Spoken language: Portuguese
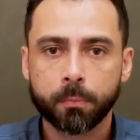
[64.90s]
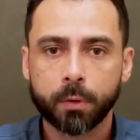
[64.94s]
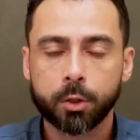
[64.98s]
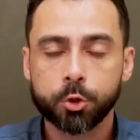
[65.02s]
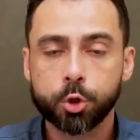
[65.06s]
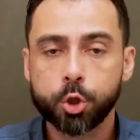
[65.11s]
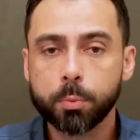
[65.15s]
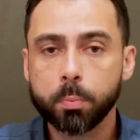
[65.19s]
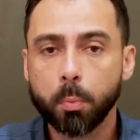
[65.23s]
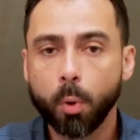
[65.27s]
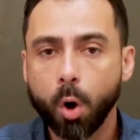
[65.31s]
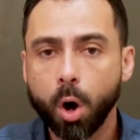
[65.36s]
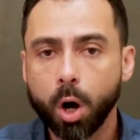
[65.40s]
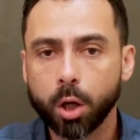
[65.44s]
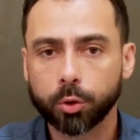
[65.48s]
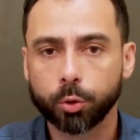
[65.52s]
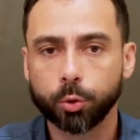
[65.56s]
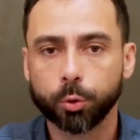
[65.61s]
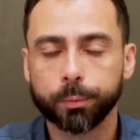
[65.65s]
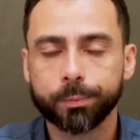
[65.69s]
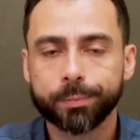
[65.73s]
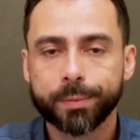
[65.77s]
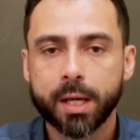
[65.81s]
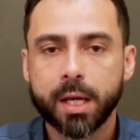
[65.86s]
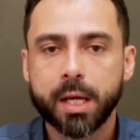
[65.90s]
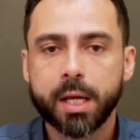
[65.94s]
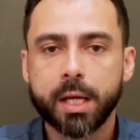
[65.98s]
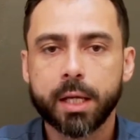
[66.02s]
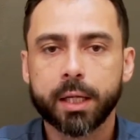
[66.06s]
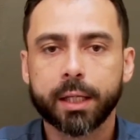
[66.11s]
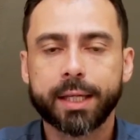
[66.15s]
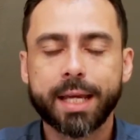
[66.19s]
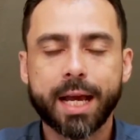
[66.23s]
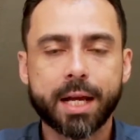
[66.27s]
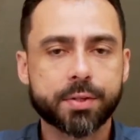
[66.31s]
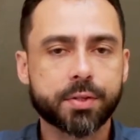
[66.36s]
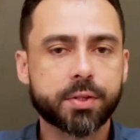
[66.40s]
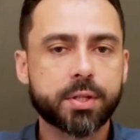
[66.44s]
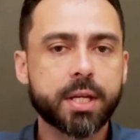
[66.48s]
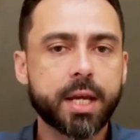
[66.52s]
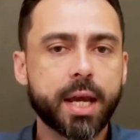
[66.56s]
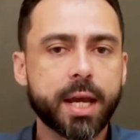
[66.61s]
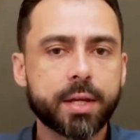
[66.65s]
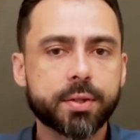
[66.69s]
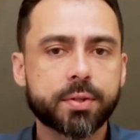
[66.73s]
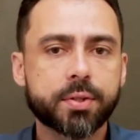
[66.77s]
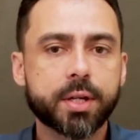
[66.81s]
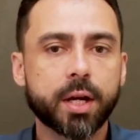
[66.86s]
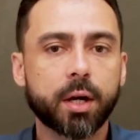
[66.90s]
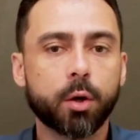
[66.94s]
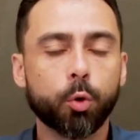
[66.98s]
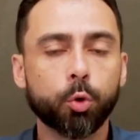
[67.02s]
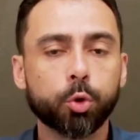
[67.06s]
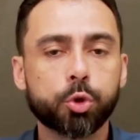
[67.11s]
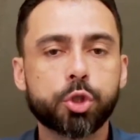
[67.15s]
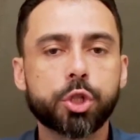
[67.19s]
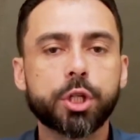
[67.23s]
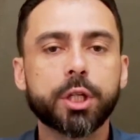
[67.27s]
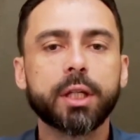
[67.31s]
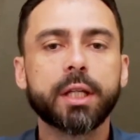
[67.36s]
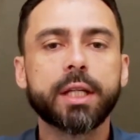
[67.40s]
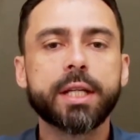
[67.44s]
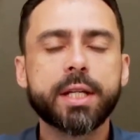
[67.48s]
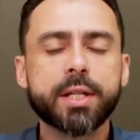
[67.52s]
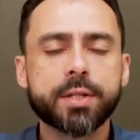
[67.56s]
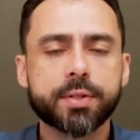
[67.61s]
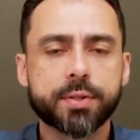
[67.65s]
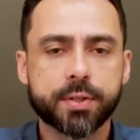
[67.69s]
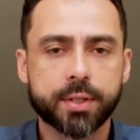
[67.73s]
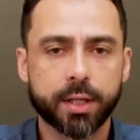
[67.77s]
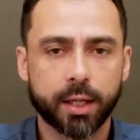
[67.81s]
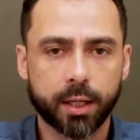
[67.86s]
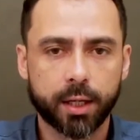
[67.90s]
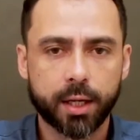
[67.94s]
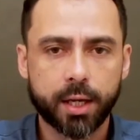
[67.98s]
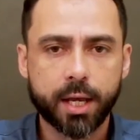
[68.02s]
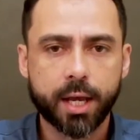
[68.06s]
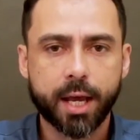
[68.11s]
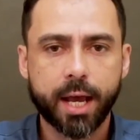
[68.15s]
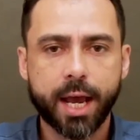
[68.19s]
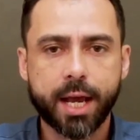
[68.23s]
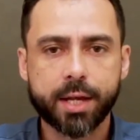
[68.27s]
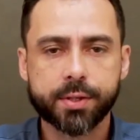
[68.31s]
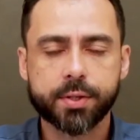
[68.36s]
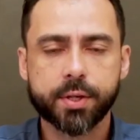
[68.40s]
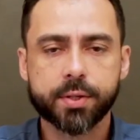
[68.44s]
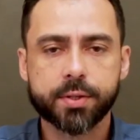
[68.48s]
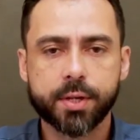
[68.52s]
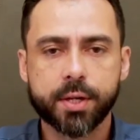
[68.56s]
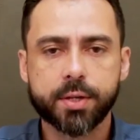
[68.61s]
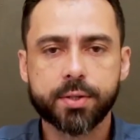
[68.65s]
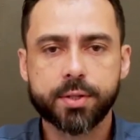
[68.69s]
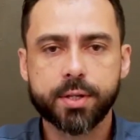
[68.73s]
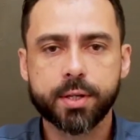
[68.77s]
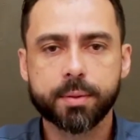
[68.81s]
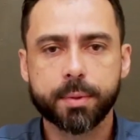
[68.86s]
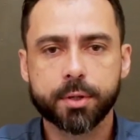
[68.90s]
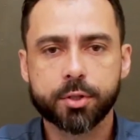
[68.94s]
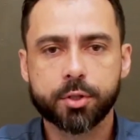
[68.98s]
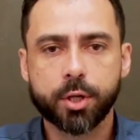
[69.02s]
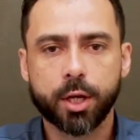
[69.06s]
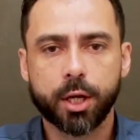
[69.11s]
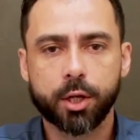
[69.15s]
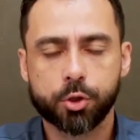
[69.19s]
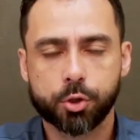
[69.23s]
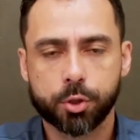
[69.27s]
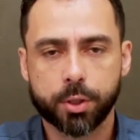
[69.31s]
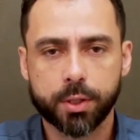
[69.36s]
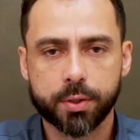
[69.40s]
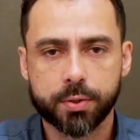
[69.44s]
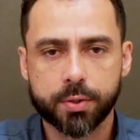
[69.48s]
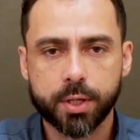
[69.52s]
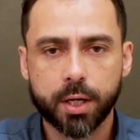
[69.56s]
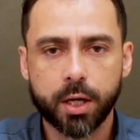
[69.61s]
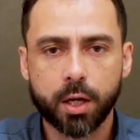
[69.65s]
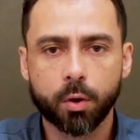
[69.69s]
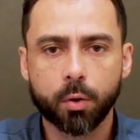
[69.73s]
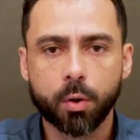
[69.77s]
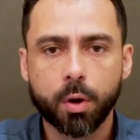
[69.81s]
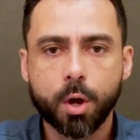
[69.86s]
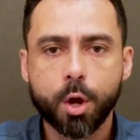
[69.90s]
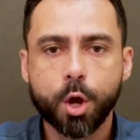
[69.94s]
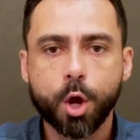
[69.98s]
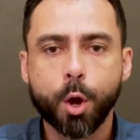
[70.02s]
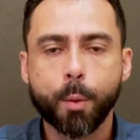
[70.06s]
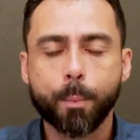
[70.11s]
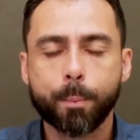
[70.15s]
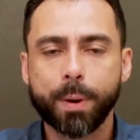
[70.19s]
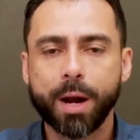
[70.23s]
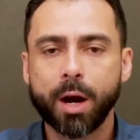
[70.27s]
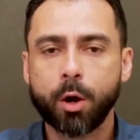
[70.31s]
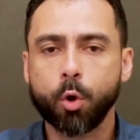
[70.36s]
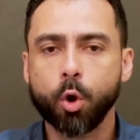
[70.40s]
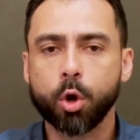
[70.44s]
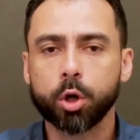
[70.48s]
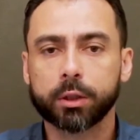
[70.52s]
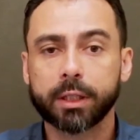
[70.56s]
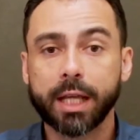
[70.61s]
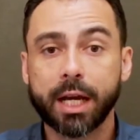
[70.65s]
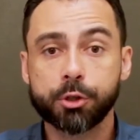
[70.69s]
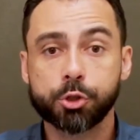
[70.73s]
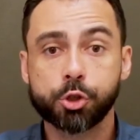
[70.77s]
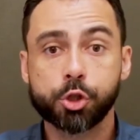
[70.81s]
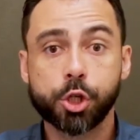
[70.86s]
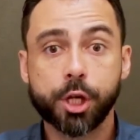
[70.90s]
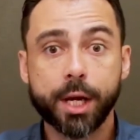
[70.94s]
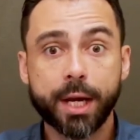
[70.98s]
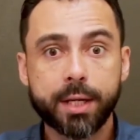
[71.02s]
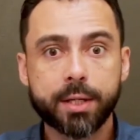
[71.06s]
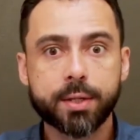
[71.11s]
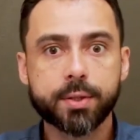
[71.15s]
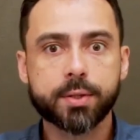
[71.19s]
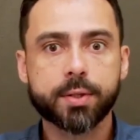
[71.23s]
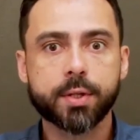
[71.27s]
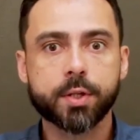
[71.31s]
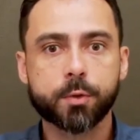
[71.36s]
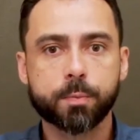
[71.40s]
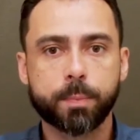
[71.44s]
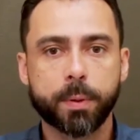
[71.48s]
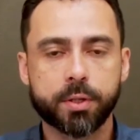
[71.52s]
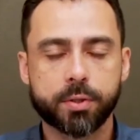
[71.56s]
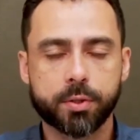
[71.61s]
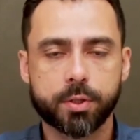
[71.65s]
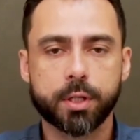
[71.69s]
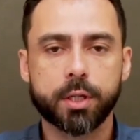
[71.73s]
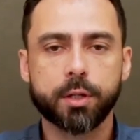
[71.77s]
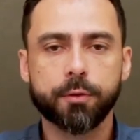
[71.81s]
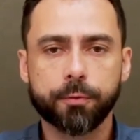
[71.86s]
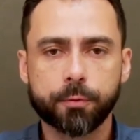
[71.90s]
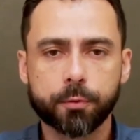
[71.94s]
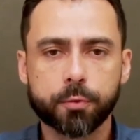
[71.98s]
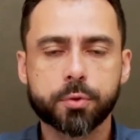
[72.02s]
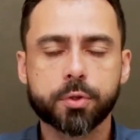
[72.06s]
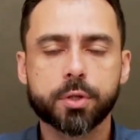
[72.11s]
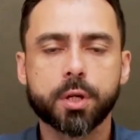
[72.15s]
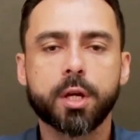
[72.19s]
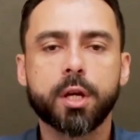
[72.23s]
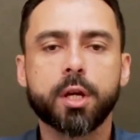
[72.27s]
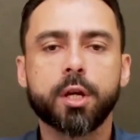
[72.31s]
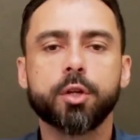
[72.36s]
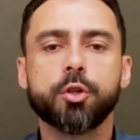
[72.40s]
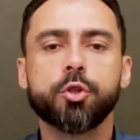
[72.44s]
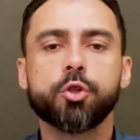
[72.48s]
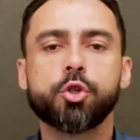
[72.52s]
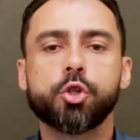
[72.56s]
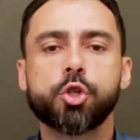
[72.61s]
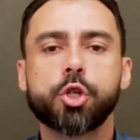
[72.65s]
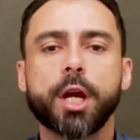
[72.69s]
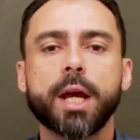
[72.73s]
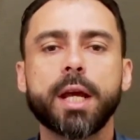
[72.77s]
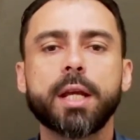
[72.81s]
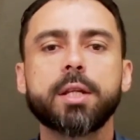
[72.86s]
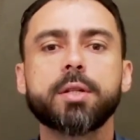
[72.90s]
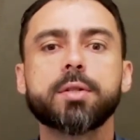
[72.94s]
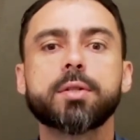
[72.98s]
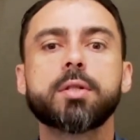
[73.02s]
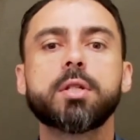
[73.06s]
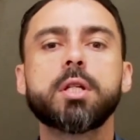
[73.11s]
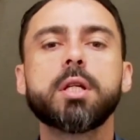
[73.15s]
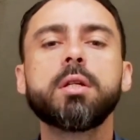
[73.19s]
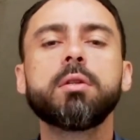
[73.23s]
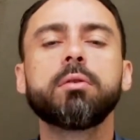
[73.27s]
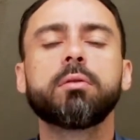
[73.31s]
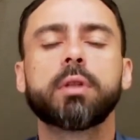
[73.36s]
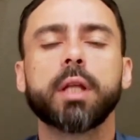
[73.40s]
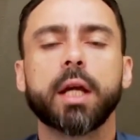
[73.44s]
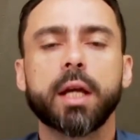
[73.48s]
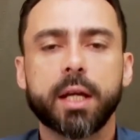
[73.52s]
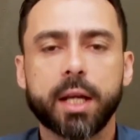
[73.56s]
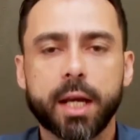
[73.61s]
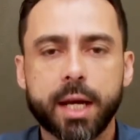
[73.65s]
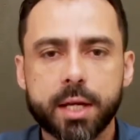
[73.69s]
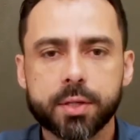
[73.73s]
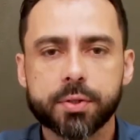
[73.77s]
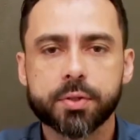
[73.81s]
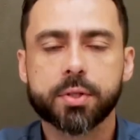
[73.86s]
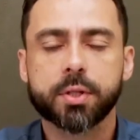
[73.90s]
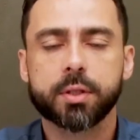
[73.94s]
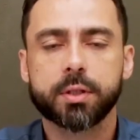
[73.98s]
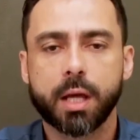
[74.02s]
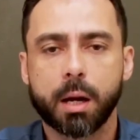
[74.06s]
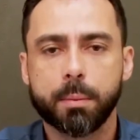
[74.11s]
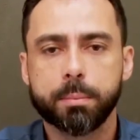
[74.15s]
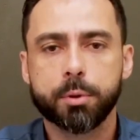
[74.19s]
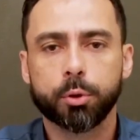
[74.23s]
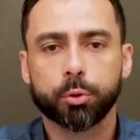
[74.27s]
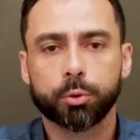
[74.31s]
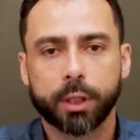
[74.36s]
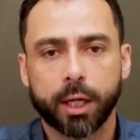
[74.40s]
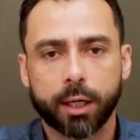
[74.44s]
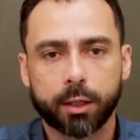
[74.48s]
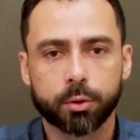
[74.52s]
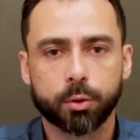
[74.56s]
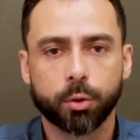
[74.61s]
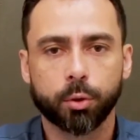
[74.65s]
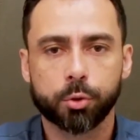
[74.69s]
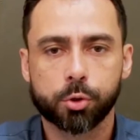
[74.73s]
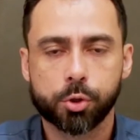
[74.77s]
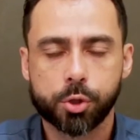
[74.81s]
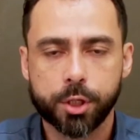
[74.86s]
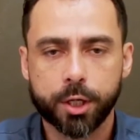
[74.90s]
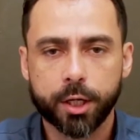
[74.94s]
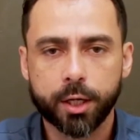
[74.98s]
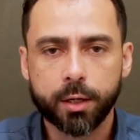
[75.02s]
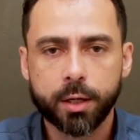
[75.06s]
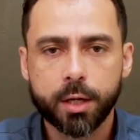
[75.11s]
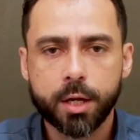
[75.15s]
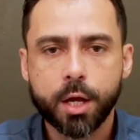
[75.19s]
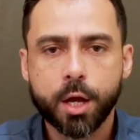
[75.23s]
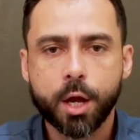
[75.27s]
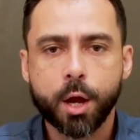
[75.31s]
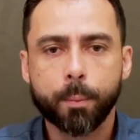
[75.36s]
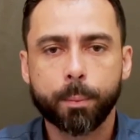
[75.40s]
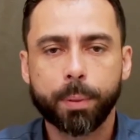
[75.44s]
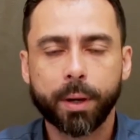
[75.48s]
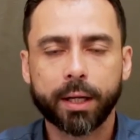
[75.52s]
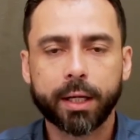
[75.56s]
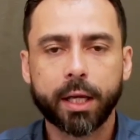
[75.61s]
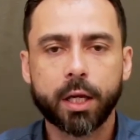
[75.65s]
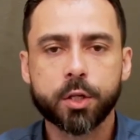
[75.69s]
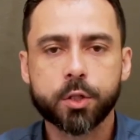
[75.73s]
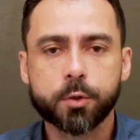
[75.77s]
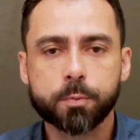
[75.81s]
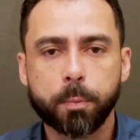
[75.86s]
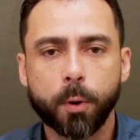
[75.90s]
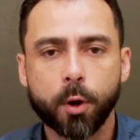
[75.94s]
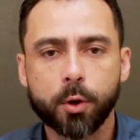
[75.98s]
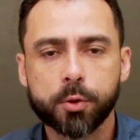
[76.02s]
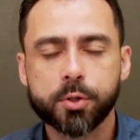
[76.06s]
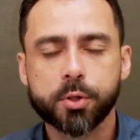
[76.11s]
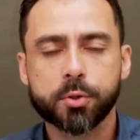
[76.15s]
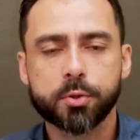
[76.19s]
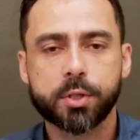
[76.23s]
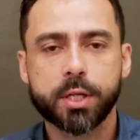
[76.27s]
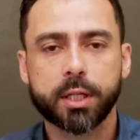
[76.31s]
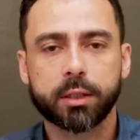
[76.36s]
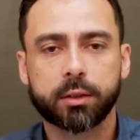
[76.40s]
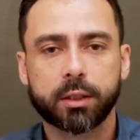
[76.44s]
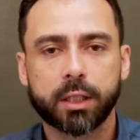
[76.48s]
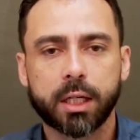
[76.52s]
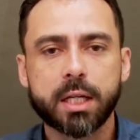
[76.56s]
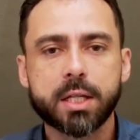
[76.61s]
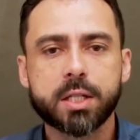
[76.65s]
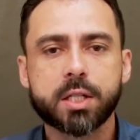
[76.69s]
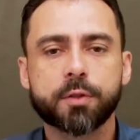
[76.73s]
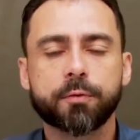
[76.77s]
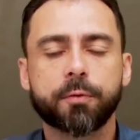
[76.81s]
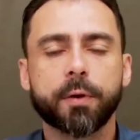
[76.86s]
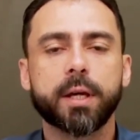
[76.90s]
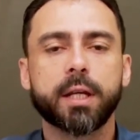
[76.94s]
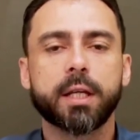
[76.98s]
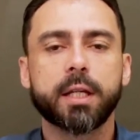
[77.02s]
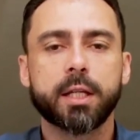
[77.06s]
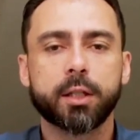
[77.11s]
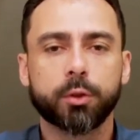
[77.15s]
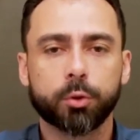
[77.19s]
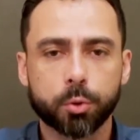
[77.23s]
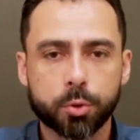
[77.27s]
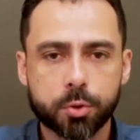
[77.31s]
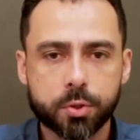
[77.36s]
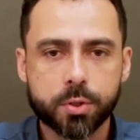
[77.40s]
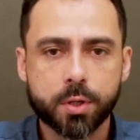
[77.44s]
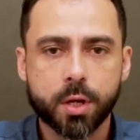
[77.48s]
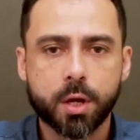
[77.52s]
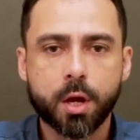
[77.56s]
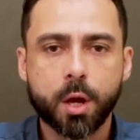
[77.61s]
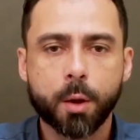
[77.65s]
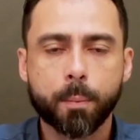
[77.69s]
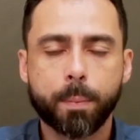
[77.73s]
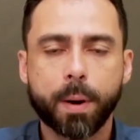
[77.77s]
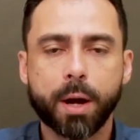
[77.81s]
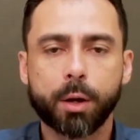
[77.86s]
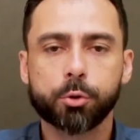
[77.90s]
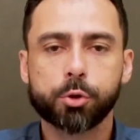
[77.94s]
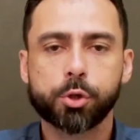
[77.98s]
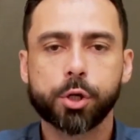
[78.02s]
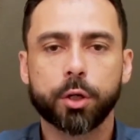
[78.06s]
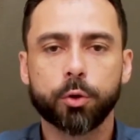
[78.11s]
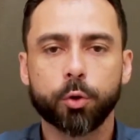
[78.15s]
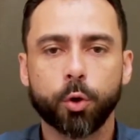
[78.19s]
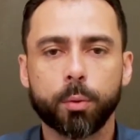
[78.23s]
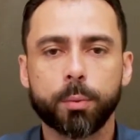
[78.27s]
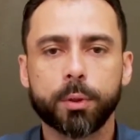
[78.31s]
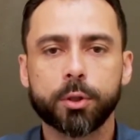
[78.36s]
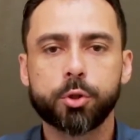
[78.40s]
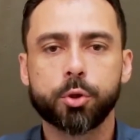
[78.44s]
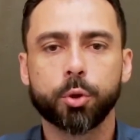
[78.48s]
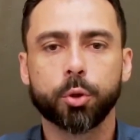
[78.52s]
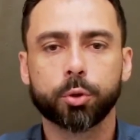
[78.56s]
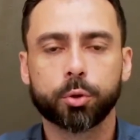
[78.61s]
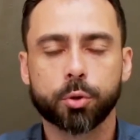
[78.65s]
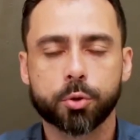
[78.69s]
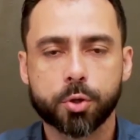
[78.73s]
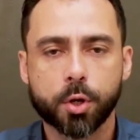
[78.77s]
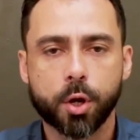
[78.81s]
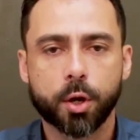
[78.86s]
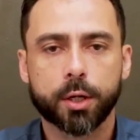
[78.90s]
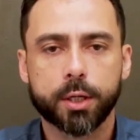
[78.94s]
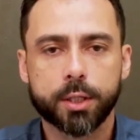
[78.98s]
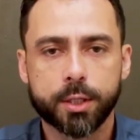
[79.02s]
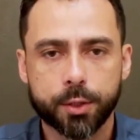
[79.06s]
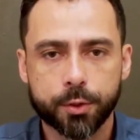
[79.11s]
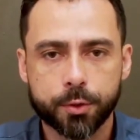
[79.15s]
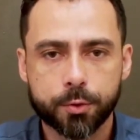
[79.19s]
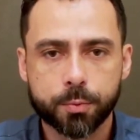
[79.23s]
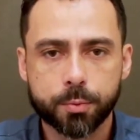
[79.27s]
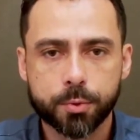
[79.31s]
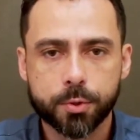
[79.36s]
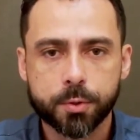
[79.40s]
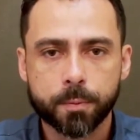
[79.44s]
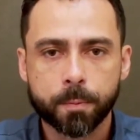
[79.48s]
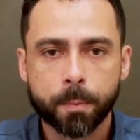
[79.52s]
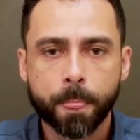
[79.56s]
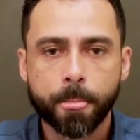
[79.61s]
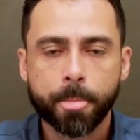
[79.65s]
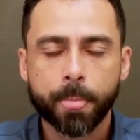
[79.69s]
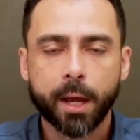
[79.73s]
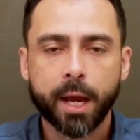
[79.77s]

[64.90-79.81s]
de modo que a ciência utiliza essas enzimas de restrição para cortar genes específicos, genes de interesse da biotecnologia, para que eles possam ser transferidos para o genoma de outros organismos.